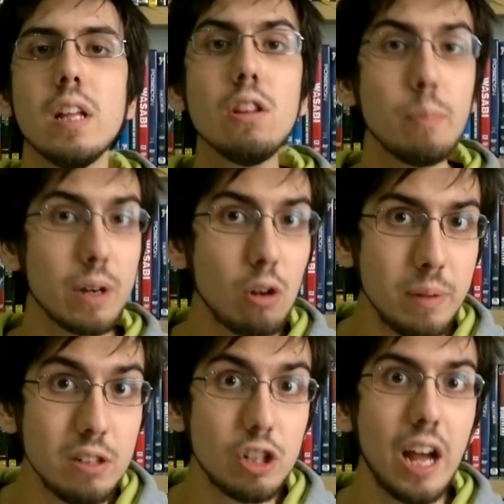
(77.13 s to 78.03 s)
Tanto per
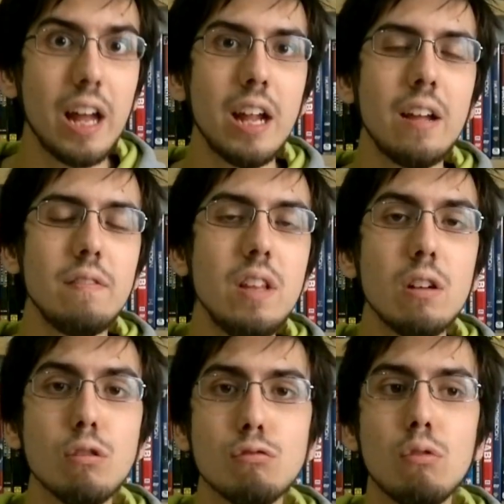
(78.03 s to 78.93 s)
cominciare
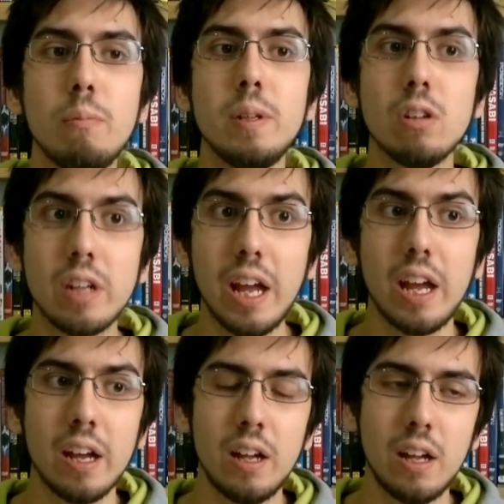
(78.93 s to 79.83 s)
dico subito
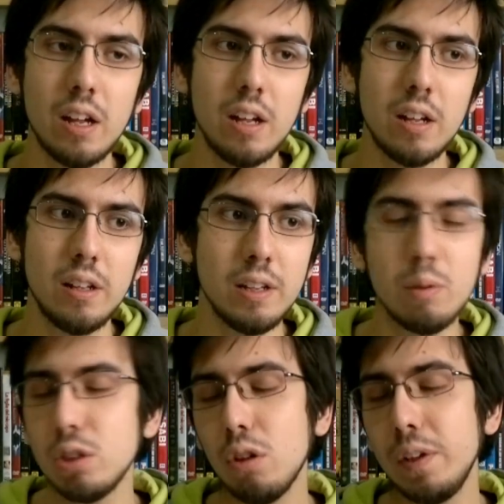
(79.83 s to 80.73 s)
che eh, in
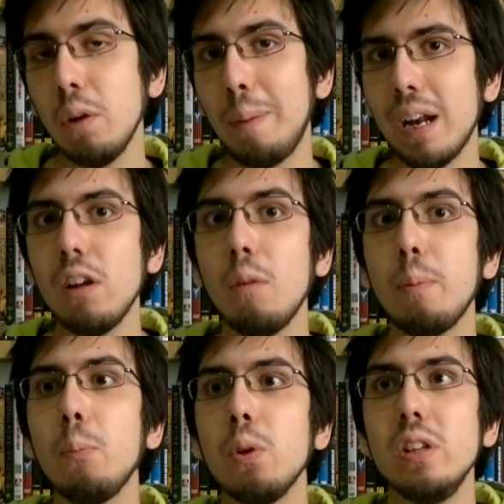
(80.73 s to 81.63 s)
questo video parlerò
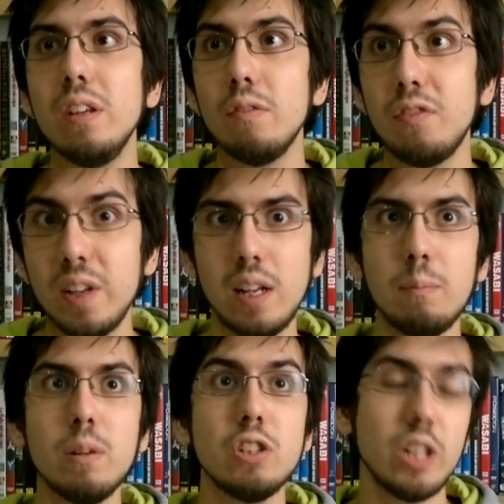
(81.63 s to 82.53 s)
proprio di
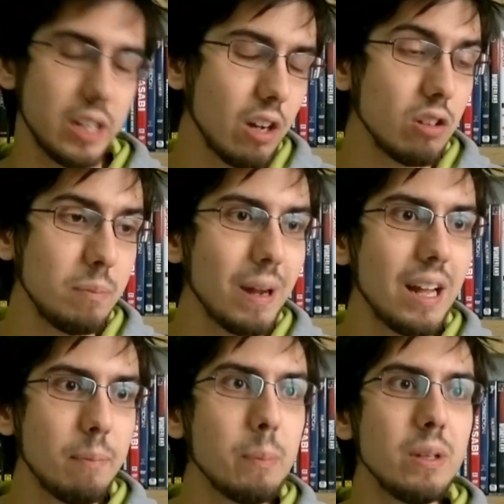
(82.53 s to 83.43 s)
film, cercherò di
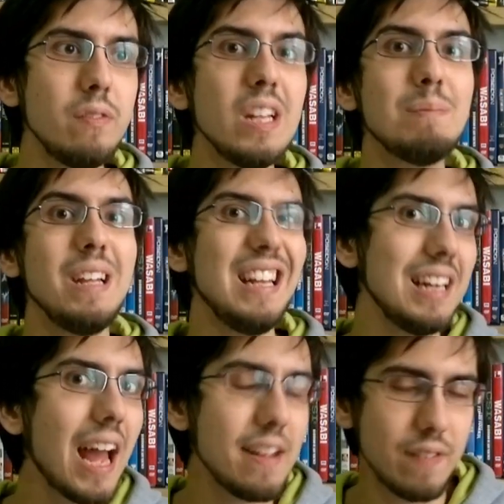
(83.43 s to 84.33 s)
parlare proprio di film
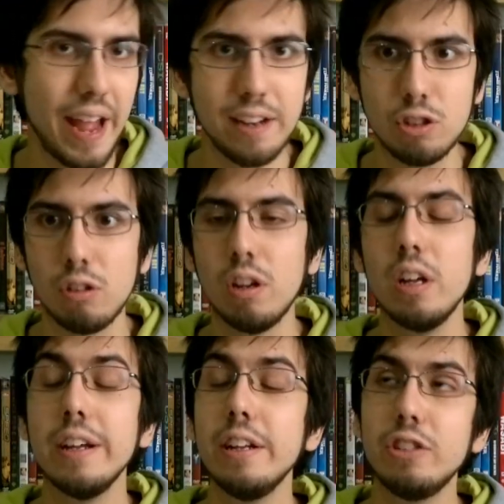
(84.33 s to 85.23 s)
in live action
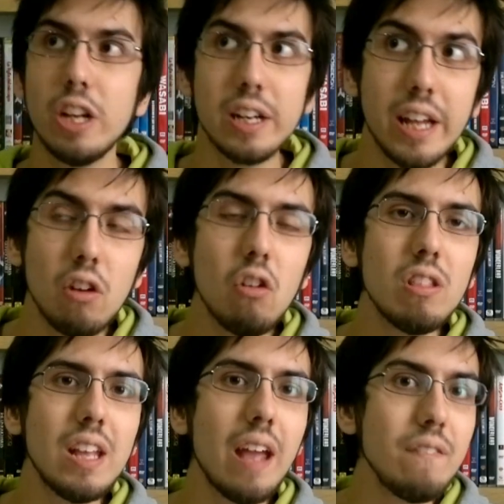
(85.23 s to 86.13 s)

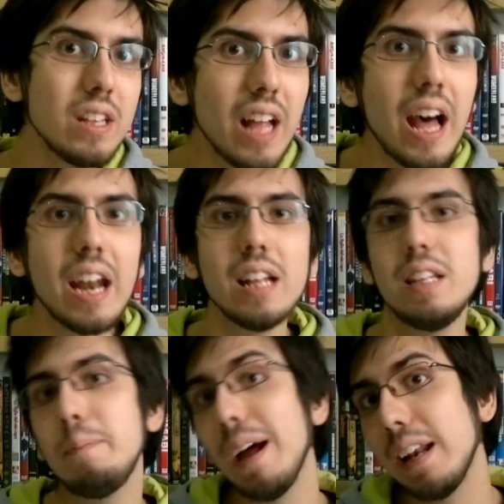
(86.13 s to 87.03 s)
cercherò di evitare
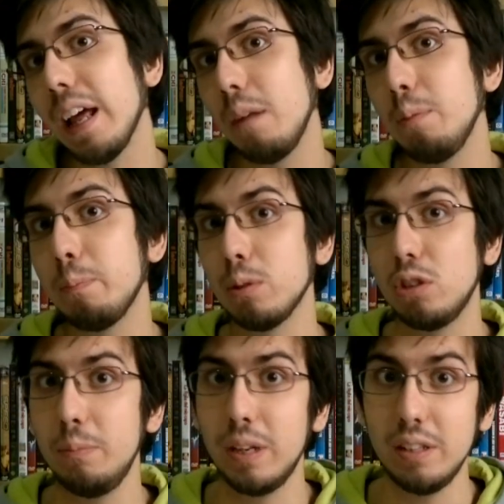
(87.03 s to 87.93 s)
di parlare il più
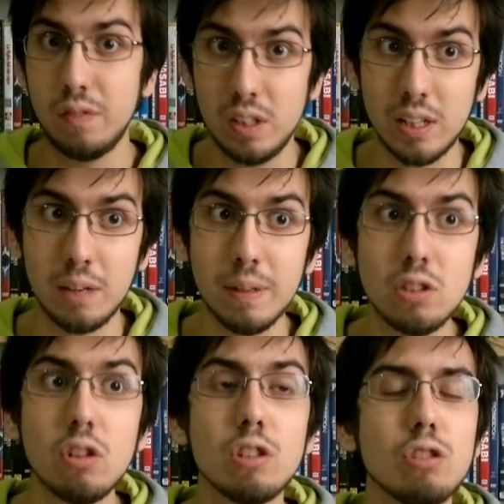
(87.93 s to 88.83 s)
possibile di film
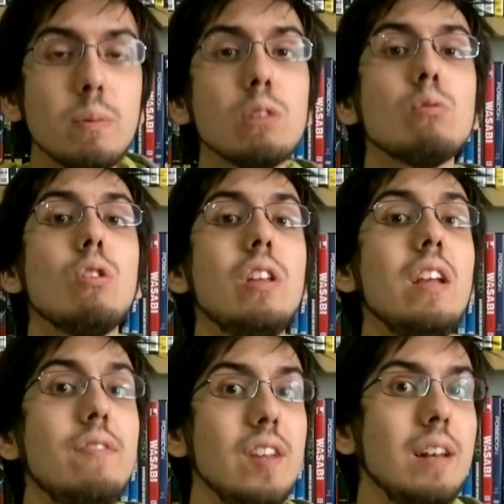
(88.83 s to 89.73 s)
d'animazione, e soprattutto
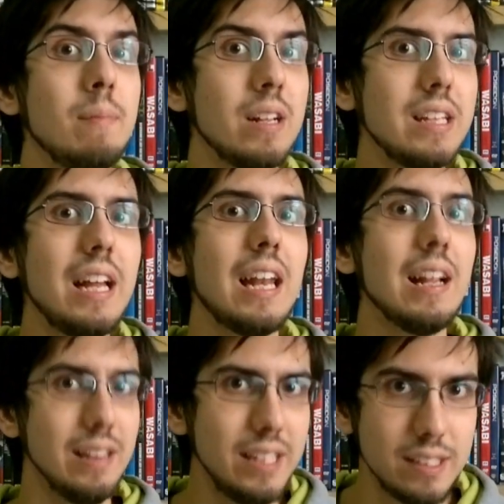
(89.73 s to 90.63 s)
dei film
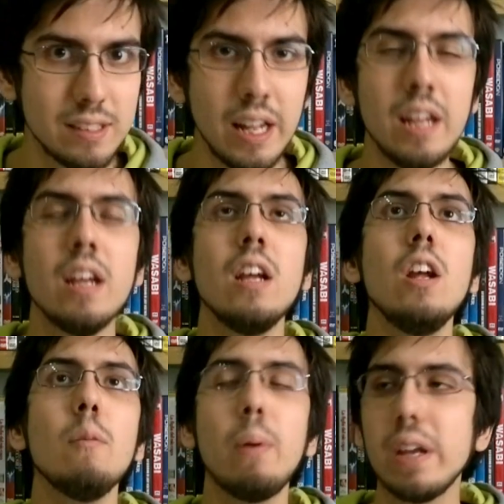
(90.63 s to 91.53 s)
della Disney,
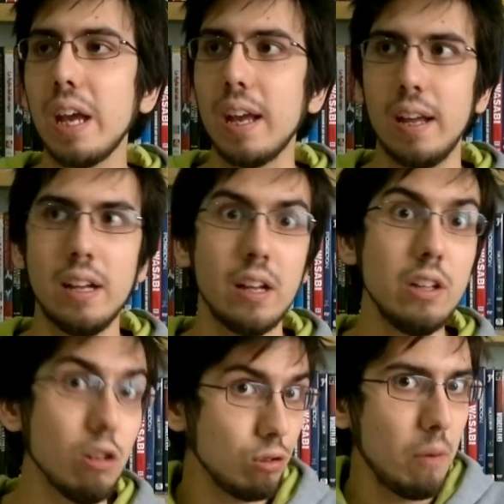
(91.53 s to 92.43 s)
poiché eh,
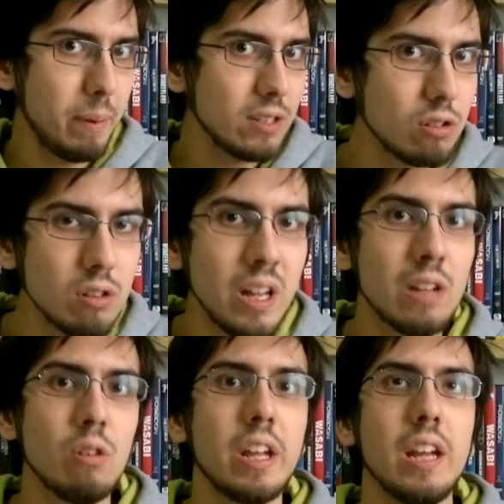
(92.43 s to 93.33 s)
io do per
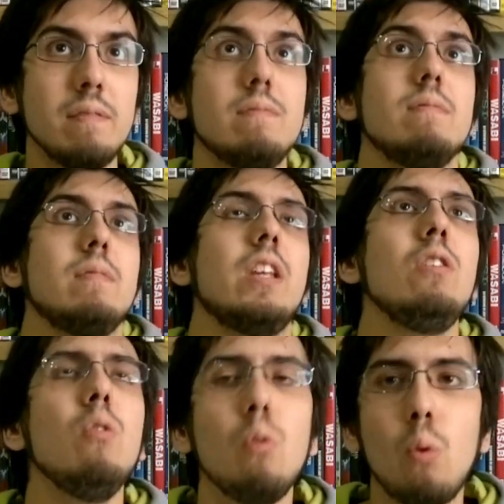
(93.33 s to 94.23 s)
scontato che
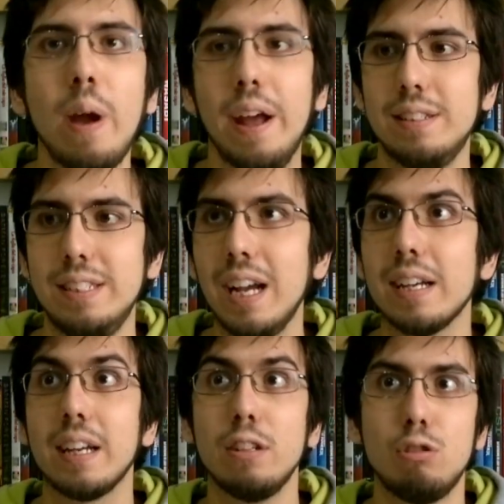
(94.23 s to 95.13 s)
chiunque
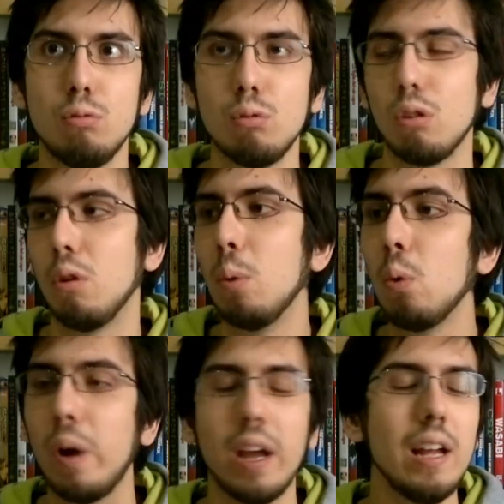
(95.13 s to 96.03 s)
sia cresciuto,
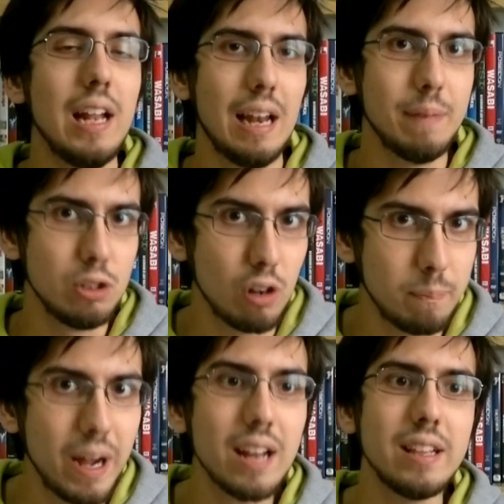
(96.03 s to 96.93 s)
comunque la
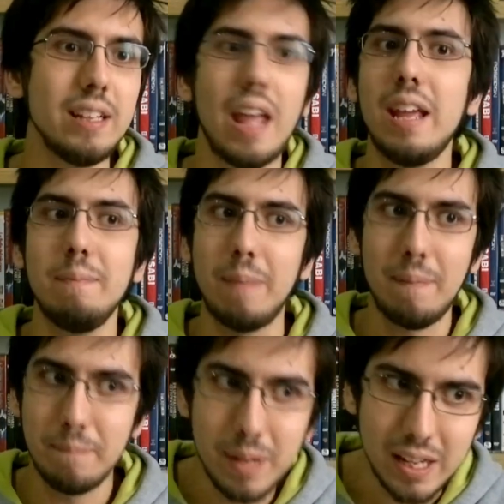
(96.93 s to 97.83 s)
maggior parte dei
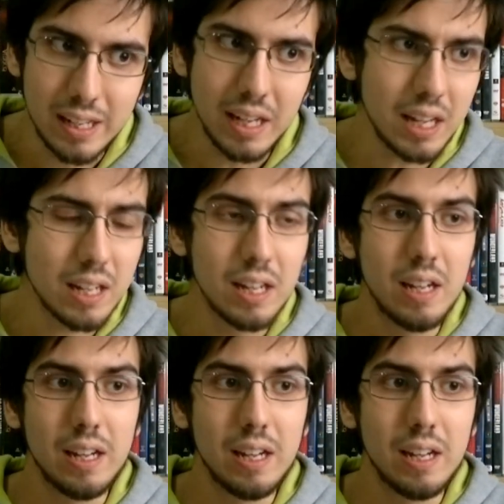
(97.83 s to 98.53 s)
bambini,